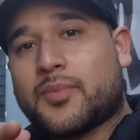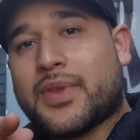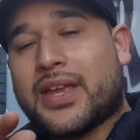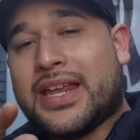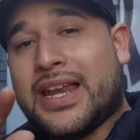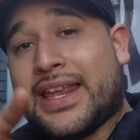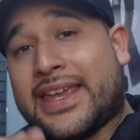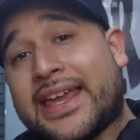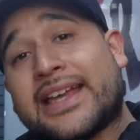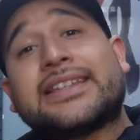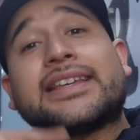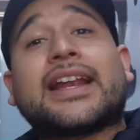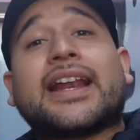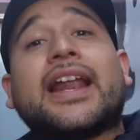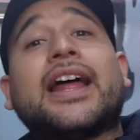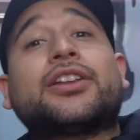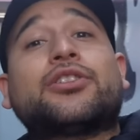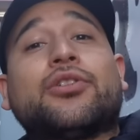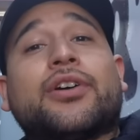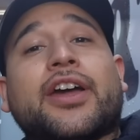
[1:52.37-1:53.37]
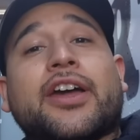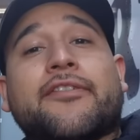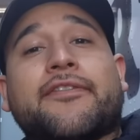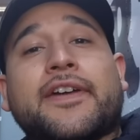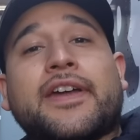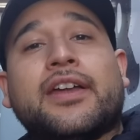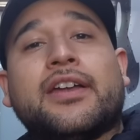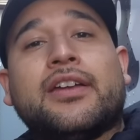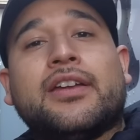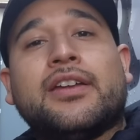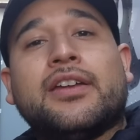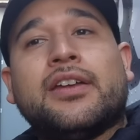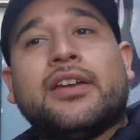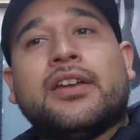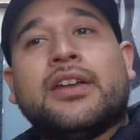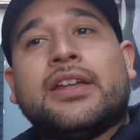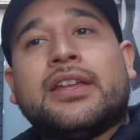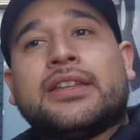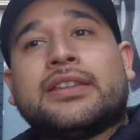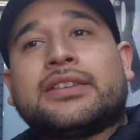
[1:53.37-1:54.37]
y le quieres arreglar a tu jefe,
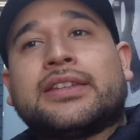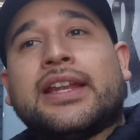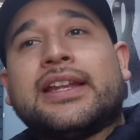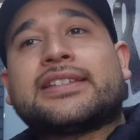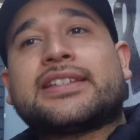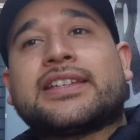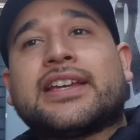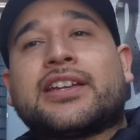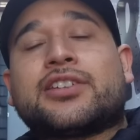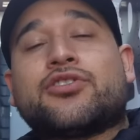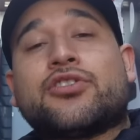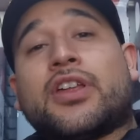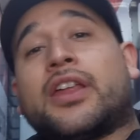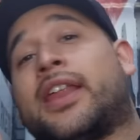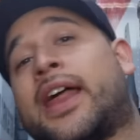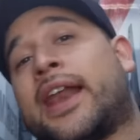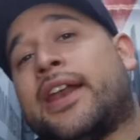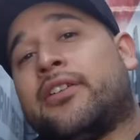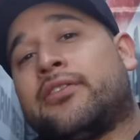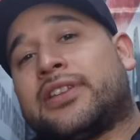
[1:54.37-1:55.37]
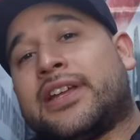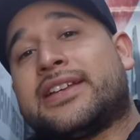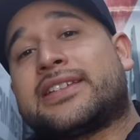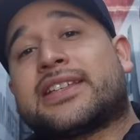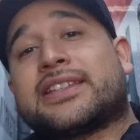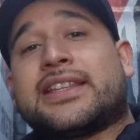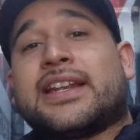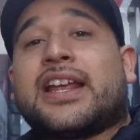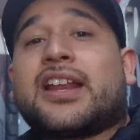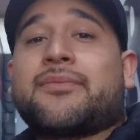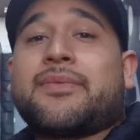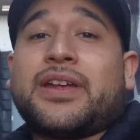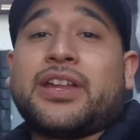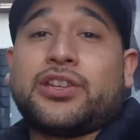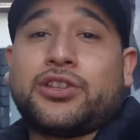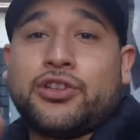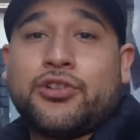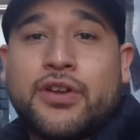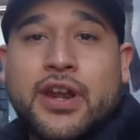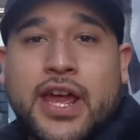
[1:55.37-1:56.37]
tienes que ser ciudadano, tienes que tener
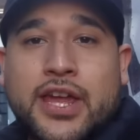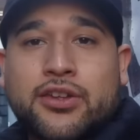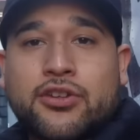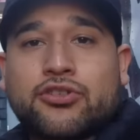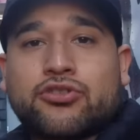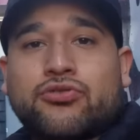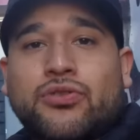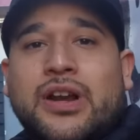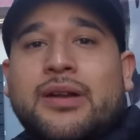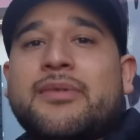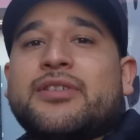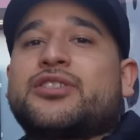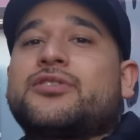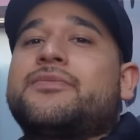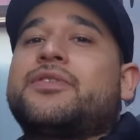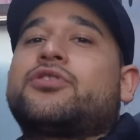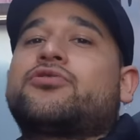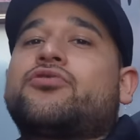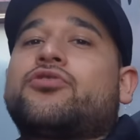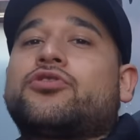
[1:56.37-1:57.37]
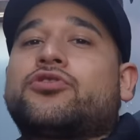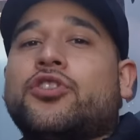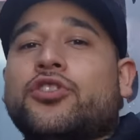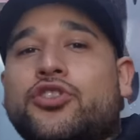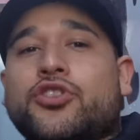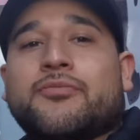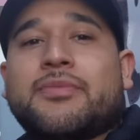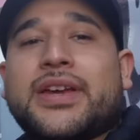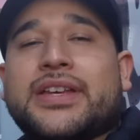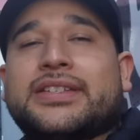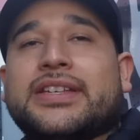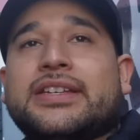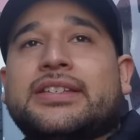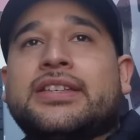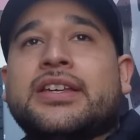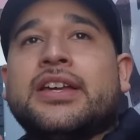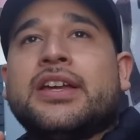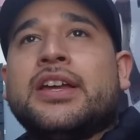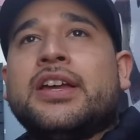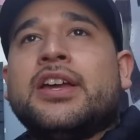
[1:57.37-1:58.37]
21 años, dura más o menos unos 8
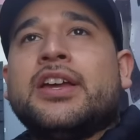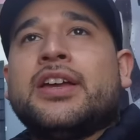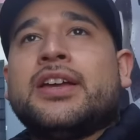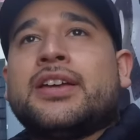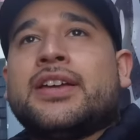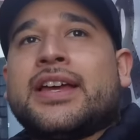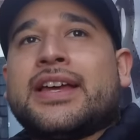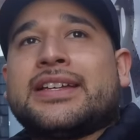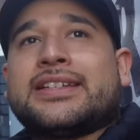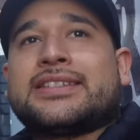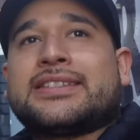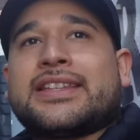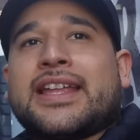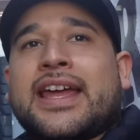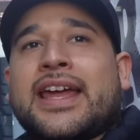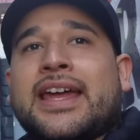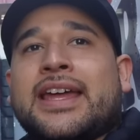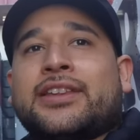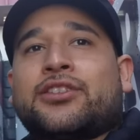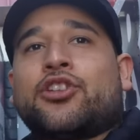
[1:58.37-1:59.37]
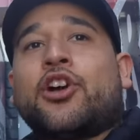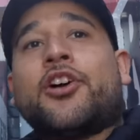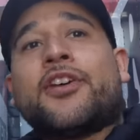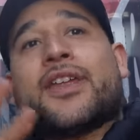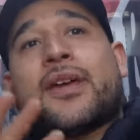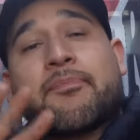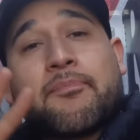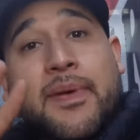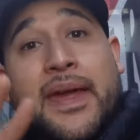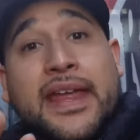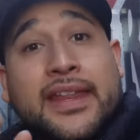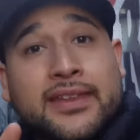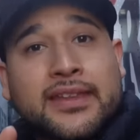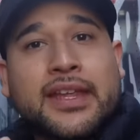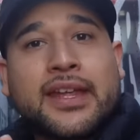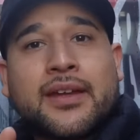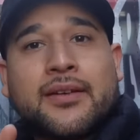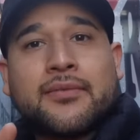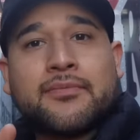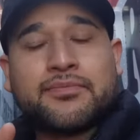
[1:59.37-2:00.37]
meses. Este, todo
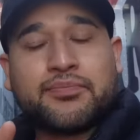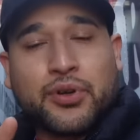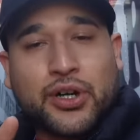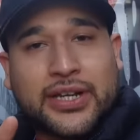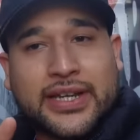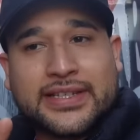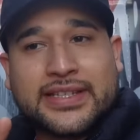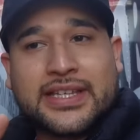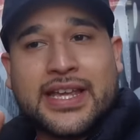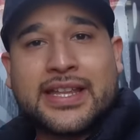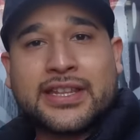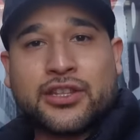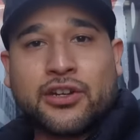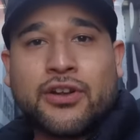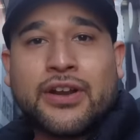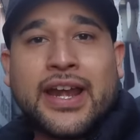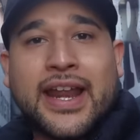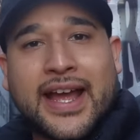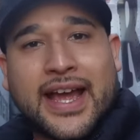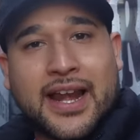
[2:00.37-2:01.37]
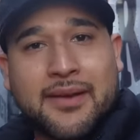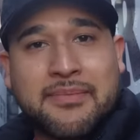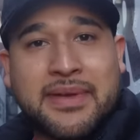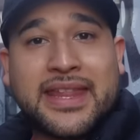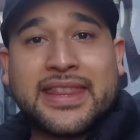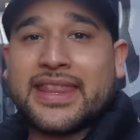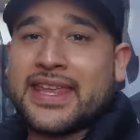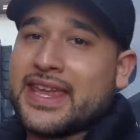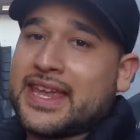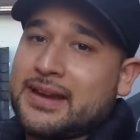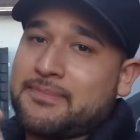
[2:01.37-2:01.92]
depende, porque si entró ilegalmente y